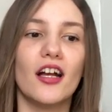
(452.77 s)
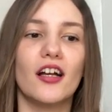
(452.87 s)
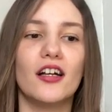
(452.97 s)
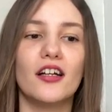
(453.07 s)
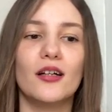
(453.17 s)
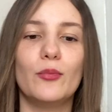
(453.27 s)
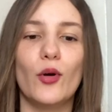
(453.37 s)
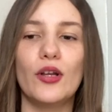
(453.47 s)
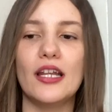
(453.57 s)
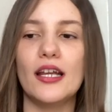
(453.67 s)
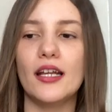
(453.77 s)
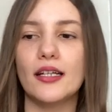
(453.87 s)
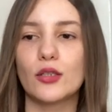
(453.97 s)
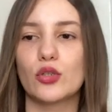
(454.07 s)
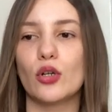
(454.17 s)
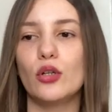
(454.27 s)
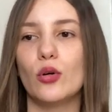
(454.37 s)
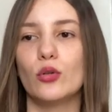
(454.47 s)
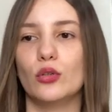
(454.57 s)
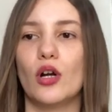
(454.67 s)
Ee, böyle şöyle
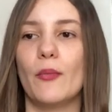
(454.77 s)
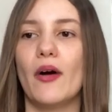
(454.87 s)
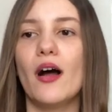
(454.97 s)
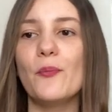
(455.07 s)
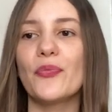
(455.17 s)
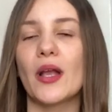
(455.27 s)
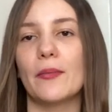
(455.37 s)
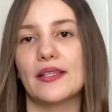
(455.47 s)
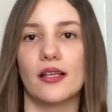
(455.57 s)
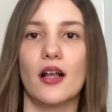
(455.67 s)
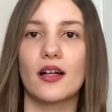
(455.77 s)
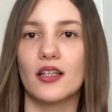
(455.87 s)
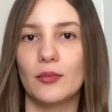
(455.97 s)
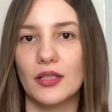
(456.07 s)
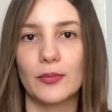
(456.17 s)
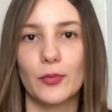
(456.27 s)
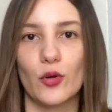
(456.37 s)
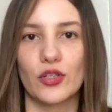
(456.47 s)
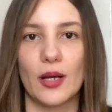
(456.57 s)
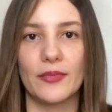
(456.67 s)
oluyor ama mesela kalabalık bir
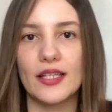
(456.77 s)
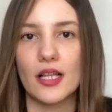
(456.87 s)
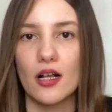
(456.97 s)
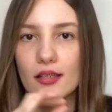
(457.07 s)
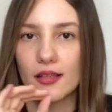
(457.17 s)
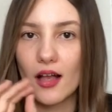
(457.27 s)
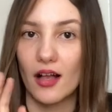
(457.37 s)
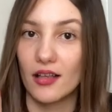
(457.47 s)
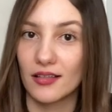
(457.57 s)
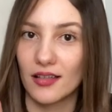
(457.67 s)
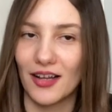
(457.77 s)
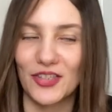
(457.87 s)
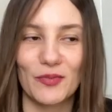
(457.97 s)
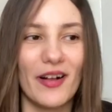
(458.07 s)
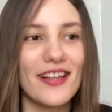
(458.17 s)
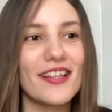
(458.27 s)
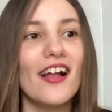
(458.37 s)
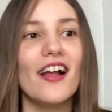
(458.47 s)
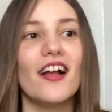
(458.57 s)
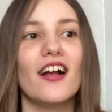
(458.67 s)
ortamdayız. Asla ağzını açmaz.
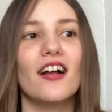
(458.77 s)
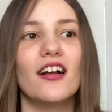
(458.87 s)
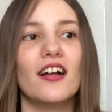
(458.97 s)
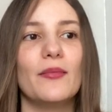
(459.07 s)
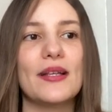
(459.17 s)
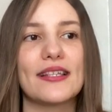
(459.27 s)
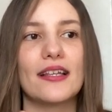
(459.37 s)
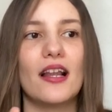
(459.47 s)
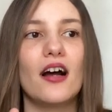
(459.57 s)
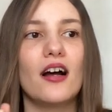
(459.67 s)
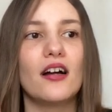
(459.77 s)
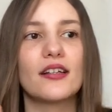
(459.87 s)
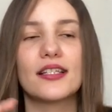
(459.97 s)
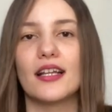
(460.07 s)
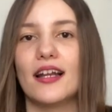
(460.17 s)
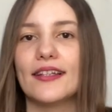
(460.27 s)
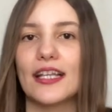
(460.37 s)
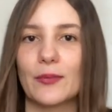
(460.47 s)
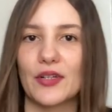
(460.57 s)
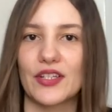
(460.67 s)
Ee, mesela Rıza ile
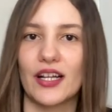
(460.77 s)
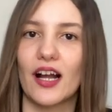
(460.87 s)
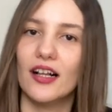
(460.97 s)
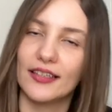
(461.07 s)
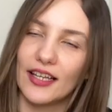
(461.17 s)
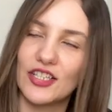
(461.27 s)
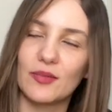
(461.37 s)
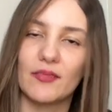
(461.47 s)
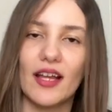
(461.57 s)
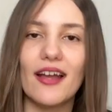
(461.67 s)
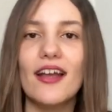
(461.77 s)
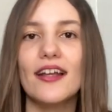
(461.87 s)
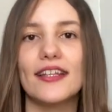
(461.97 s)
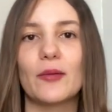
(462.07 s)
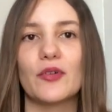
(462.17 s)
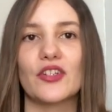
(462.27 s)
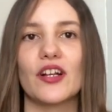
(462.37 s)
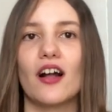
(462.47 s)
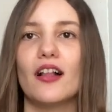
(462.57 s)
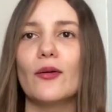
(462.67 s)
tek başına kaldı eşimle. Tek
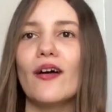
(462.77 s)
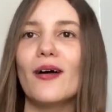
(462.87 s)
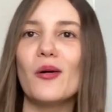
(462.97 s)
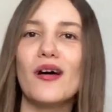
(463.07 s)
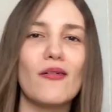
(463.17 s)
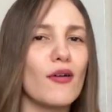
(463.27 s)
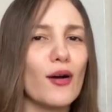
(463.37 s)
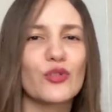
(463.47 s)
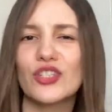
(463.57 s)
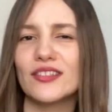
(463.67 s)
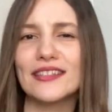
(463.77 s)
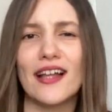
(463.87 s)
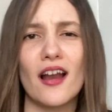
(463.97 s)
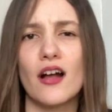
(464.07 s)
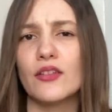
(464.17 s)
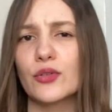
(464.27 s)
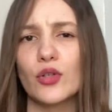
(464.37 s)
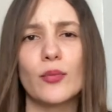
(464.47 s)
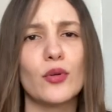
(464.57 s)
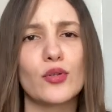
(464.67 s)
başına kaldı. Vav vav vav çığlıklar
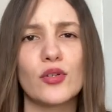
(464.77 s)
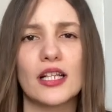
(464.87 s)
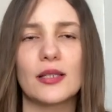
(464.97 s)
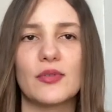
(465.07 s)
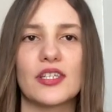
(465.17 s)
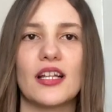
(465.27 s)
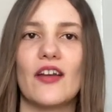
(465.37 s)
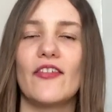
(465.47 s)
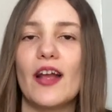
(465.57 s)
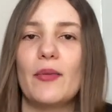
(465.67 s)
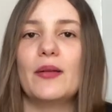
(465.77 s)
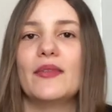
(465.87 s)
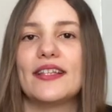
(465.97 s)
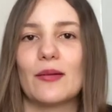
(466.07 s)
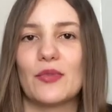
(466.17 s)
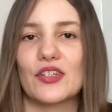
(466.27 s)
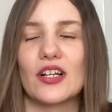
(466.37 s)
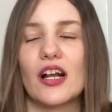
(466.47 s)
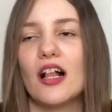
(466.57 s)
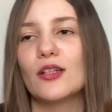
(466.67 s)
anlatıyor böyle sürekli bir şeyler. Veya benimle tek
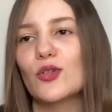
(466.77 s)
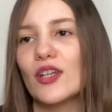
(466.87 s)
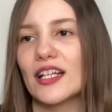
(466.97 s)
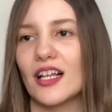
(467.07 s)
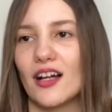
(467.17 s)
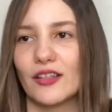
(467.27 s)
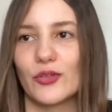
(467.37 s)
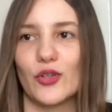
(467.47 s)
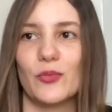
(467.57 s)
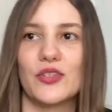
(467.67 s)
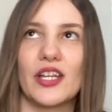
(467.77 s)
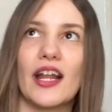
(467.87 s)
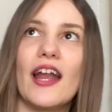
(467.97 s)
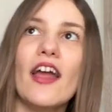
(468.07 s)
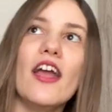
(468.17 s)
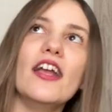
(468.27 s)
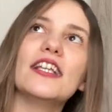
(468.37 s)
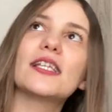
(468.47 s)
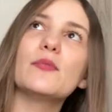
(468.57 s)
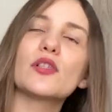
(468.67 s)
başına kaldı. Sürekli anlatıyor bir şeyler.
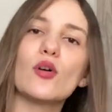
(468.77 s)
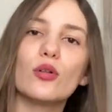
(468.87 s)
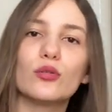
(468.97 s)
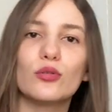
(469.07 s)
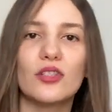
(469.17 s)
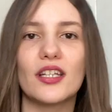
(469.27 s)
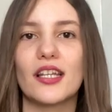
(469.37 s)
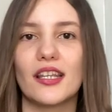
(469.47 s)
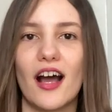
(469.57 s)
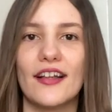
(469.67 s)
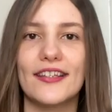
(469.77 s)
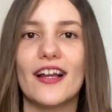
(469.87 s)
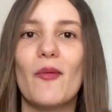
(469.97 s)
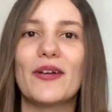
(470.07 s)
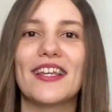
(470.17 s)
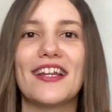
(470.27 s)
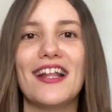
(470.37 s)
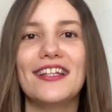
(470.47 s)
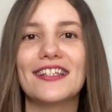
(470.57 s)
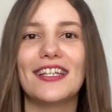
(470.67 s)
İkimiz olduğunda da nadir ama
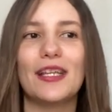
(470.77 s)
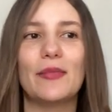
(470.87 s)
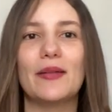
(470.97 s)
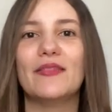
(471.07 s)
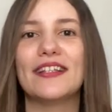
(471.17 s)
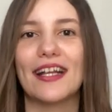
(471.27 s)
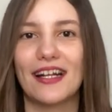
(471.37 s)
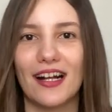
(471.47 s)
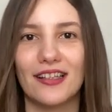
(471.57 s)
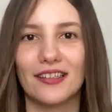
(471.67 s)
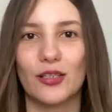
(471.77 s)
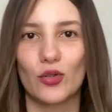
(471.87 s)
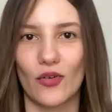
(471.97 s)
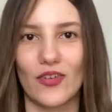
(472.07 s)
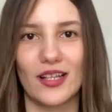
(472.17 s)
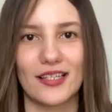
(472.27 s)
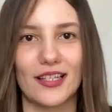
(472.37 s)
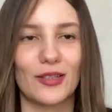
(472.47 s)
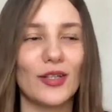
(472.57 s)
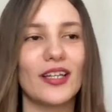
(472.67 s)
genellikle ya benimle tek kaldığında çok fazla
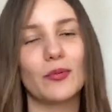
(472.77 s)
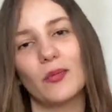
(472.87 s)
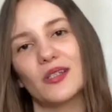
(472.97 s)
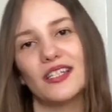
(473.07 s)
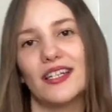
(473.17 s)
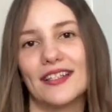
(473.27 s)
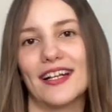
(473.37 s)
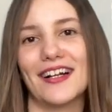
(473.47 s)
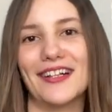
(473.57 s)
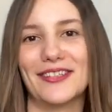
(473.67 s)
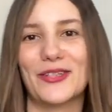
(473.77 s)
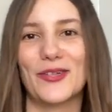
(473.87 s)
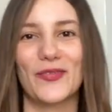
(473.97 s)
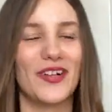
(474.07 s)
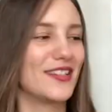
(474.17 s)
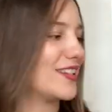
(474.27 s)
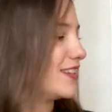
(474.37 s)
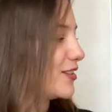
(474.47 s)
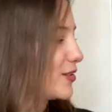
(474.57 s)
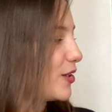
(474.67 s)
anlatıyor ya da babasıyla tek kaldığında çok fazla
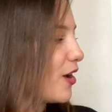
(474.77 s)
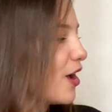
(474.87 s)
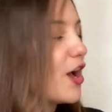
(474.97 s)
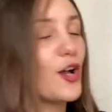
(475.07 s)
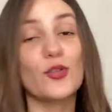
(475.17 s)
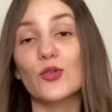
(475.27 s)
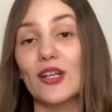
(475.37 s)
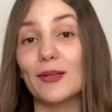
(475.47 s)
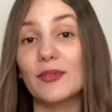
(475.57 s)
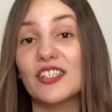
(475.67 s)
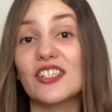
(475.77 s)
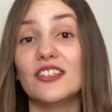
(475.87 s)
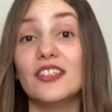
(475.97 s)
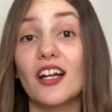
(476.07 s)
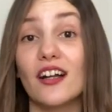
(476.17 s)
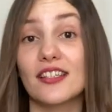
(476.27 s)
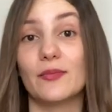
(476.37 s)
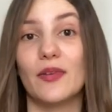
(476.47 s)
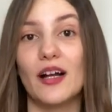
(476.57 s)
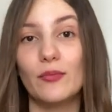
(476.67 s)
anlatıyor. Sürekli bir çığlık
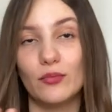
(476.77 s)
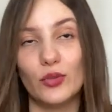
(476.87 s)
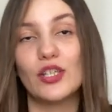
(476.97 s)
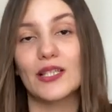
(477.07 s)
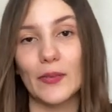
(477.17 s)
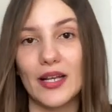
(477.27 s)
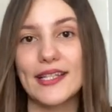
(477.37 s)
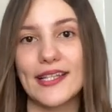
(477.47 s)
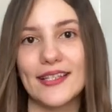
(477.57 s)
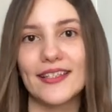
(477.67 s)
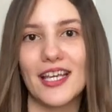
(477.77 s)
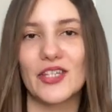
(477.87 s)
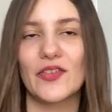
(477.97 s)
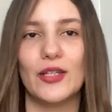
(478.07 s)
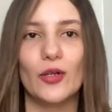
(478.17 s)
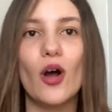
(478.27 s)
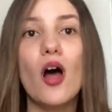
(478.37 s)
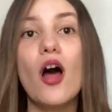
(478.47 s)
atma. Büyük ihtimalle sesini keşfediyor.